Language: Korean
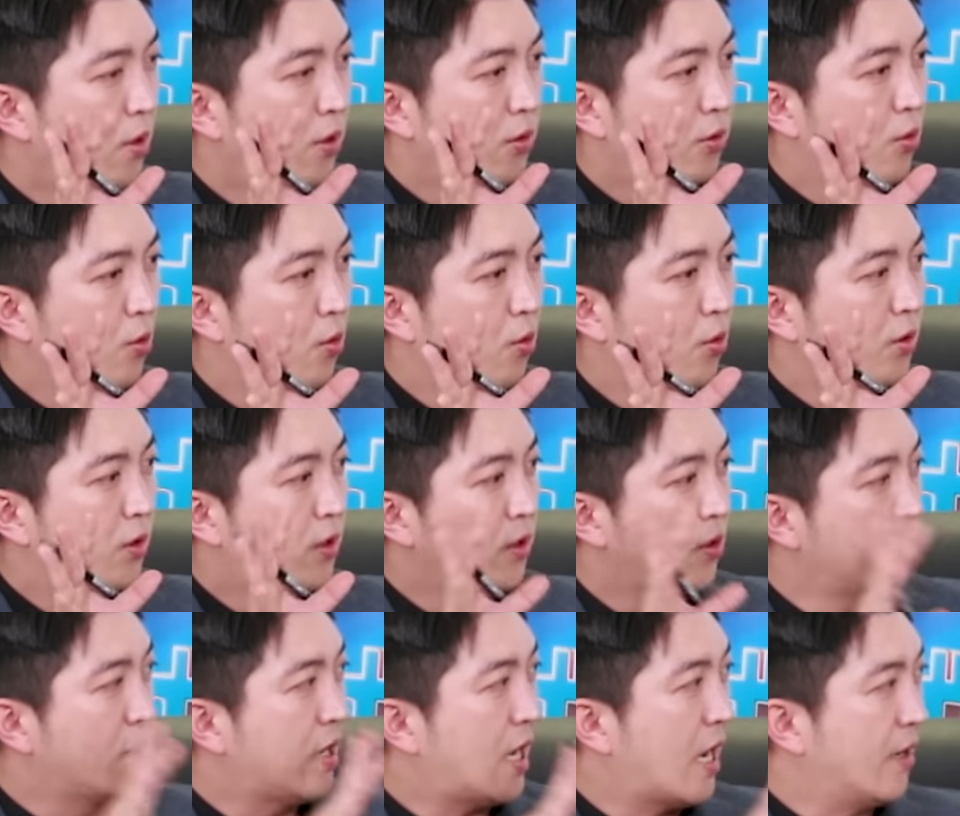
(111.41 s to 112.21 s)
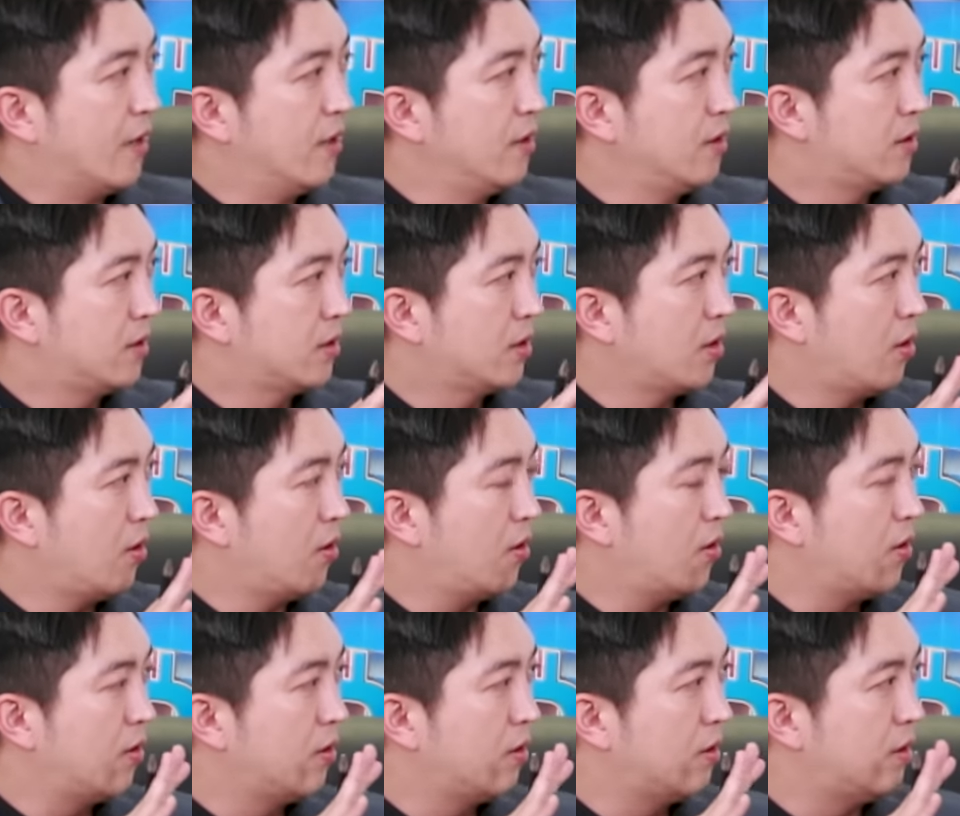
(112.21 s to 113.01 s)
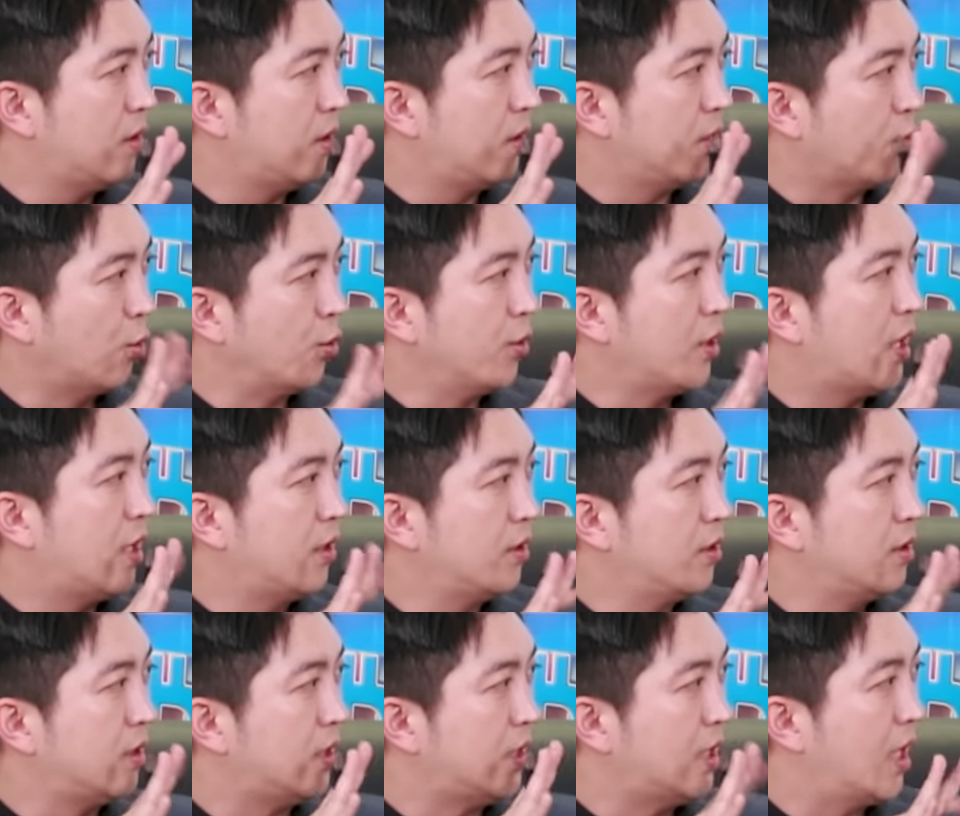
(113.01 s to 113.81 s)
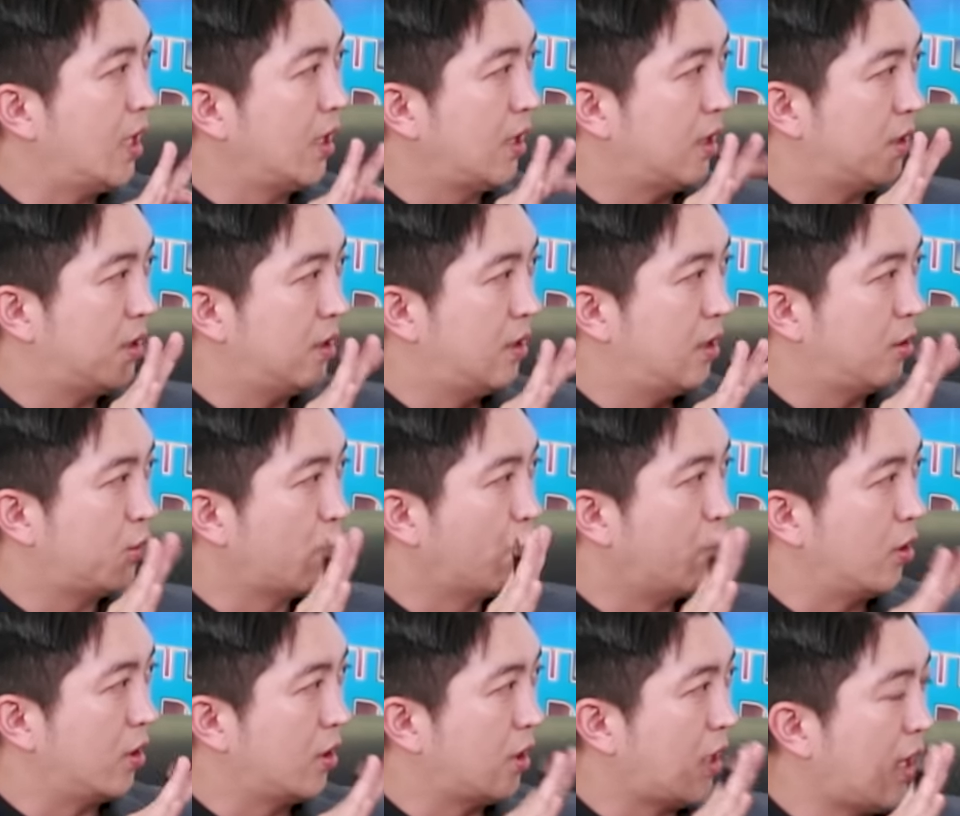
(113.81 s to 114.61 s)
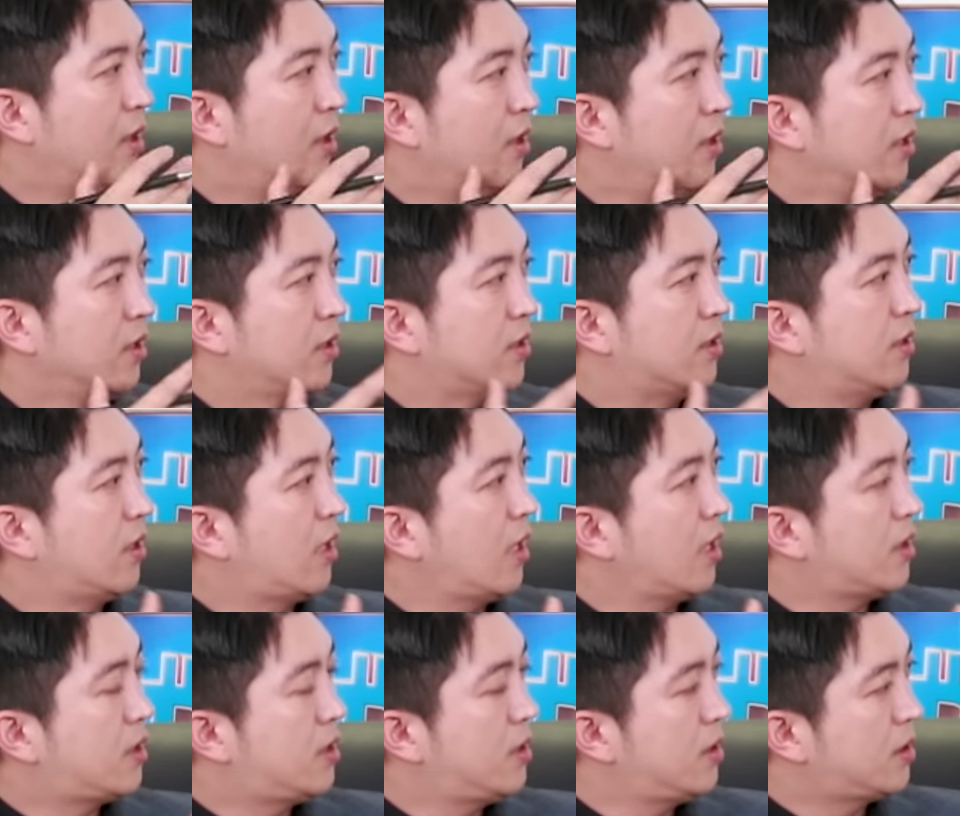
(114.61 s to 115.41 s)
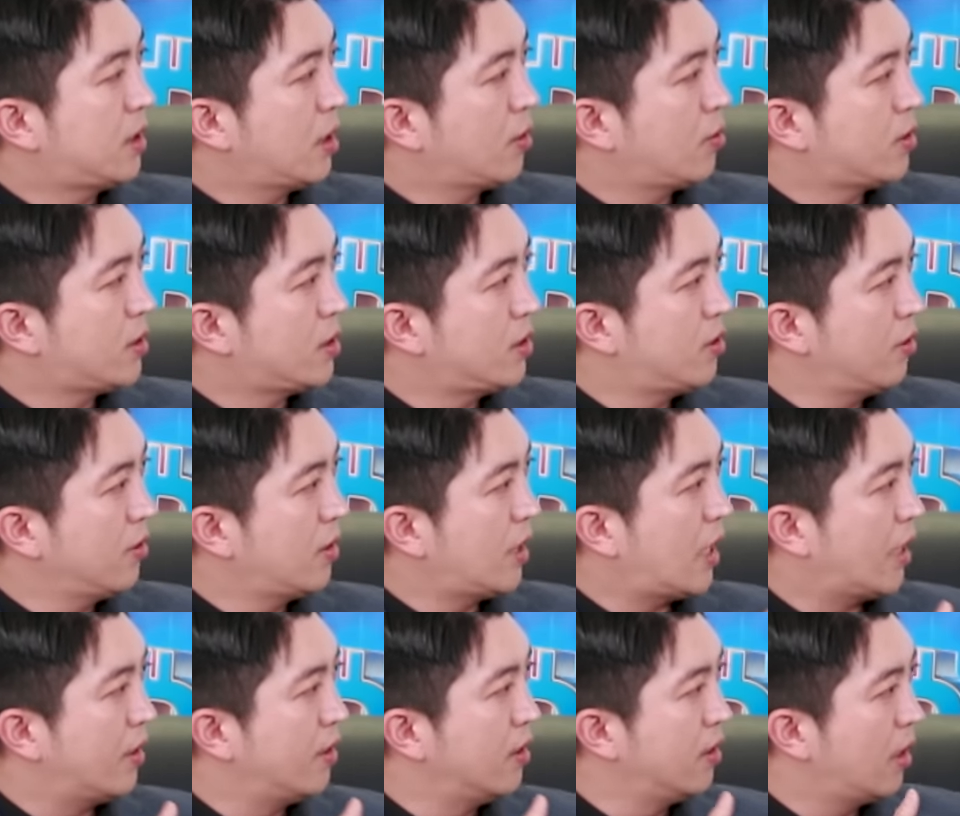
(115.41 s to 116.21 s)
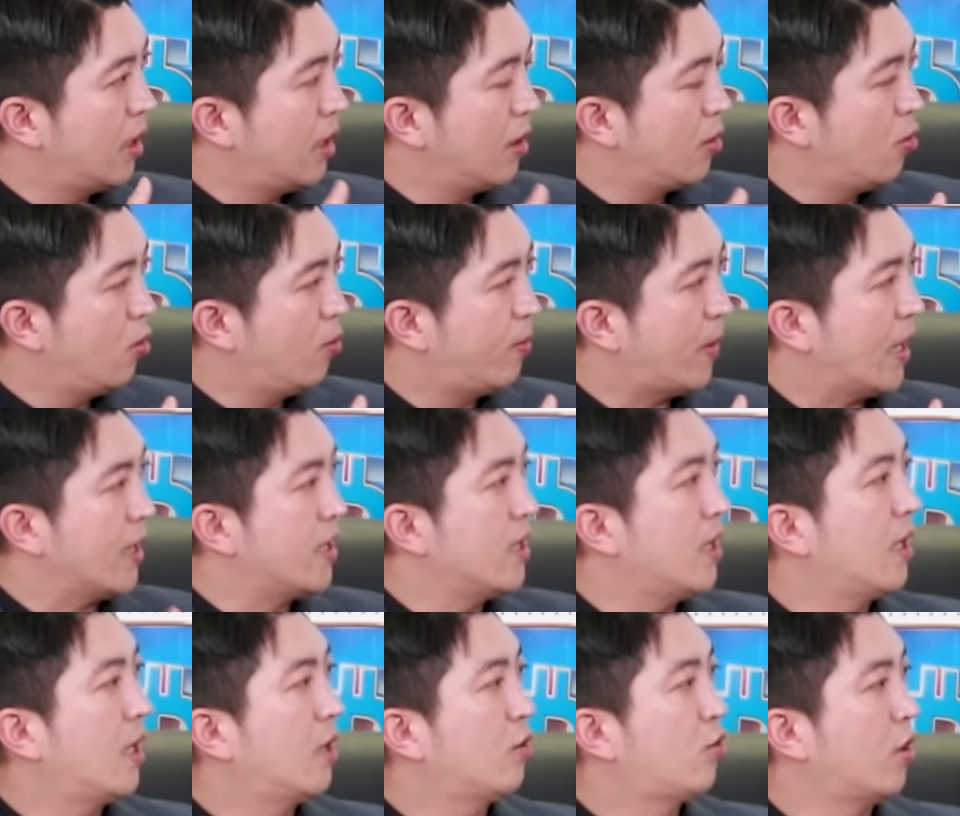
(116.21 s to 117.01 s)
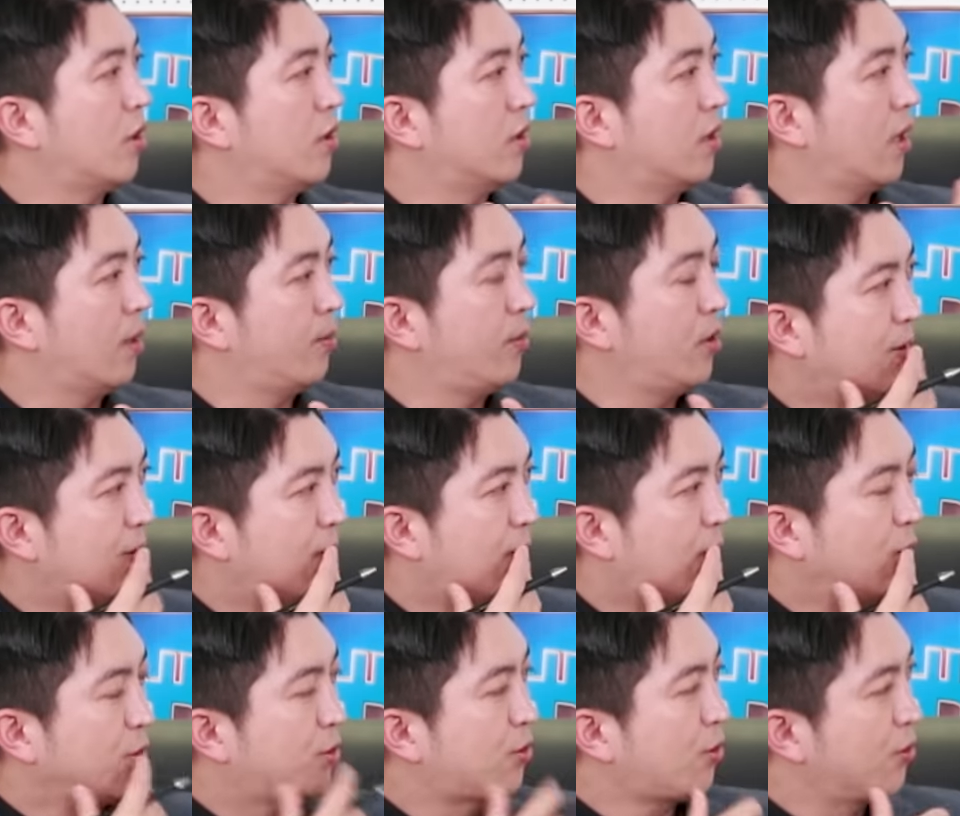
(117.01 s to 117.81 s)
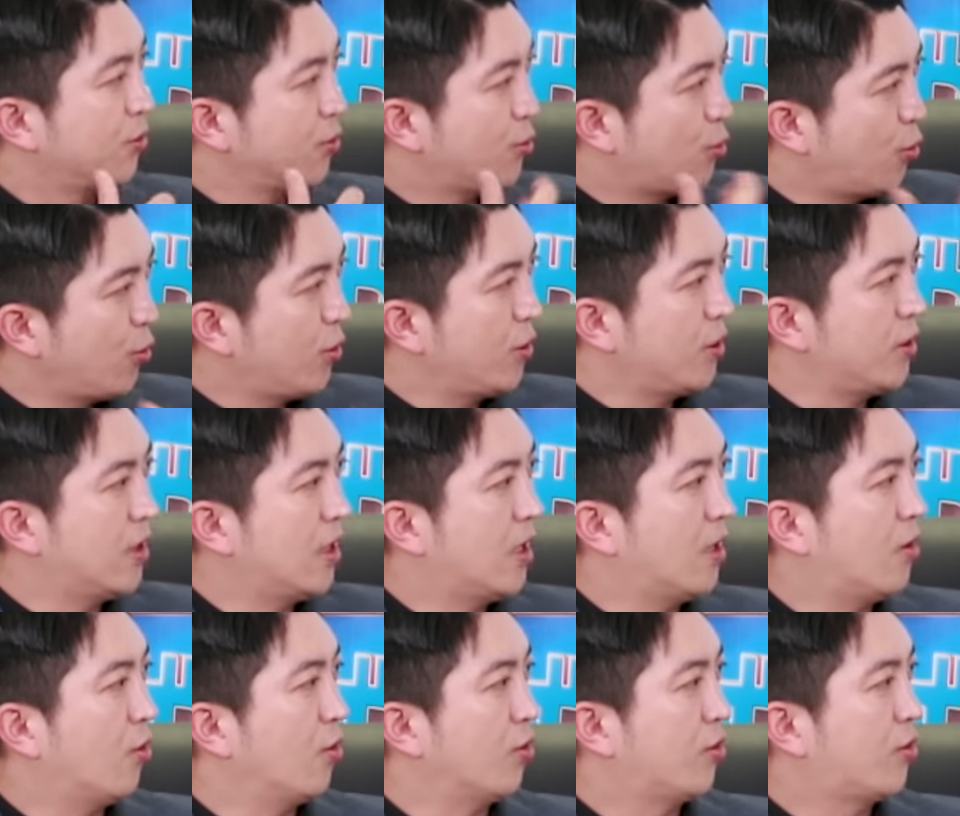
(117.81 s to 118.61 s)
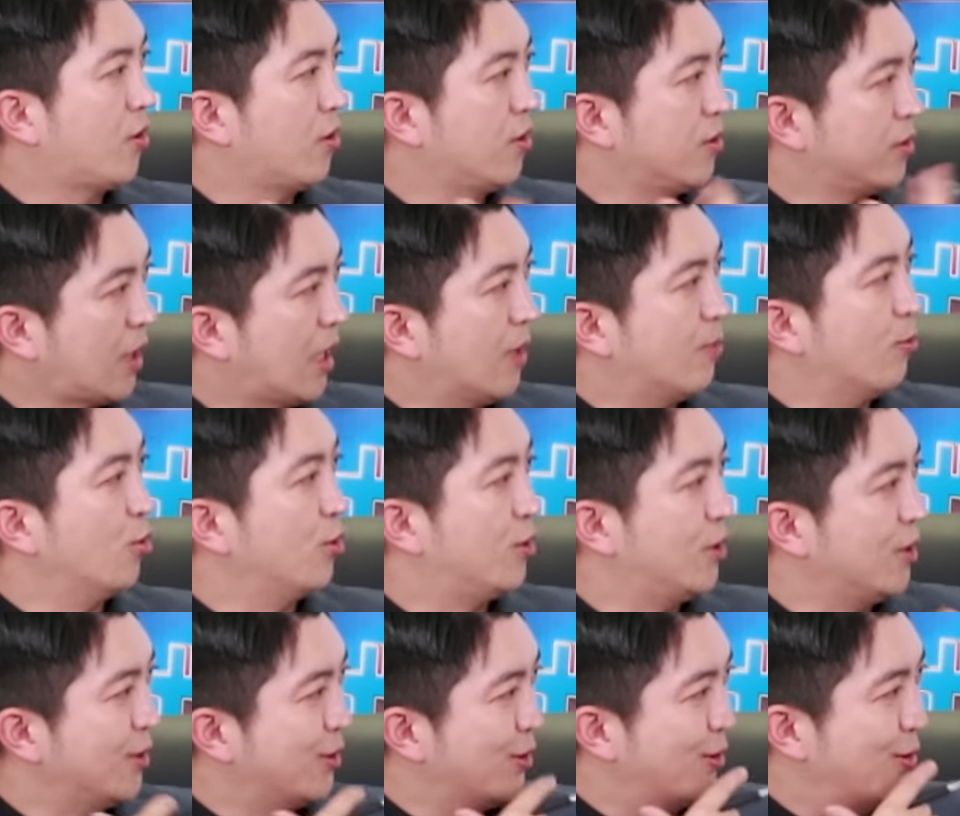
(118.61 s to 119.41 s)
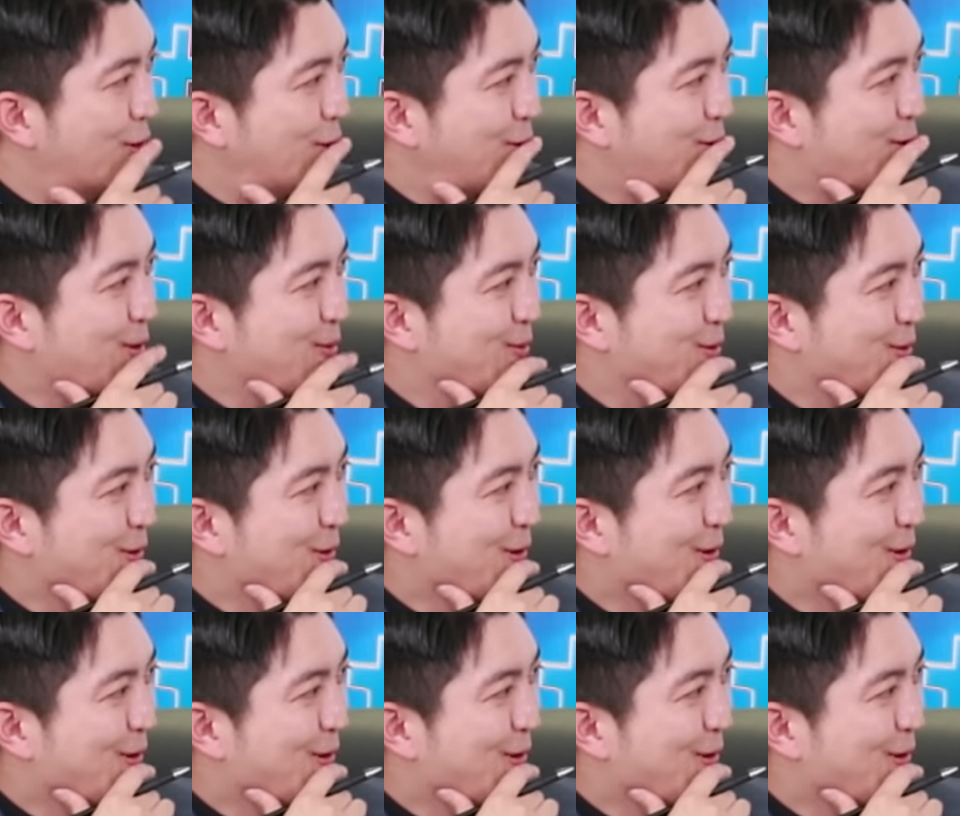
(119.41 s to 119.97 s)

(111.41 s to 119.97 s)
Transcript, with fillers: 또 그런 가능성을 논하는 이야기들이 돌 때 그게 실제로 실현 가능하고 만약에 된다면 어떤 코인이나 어떤 잘못이 있는 것들부터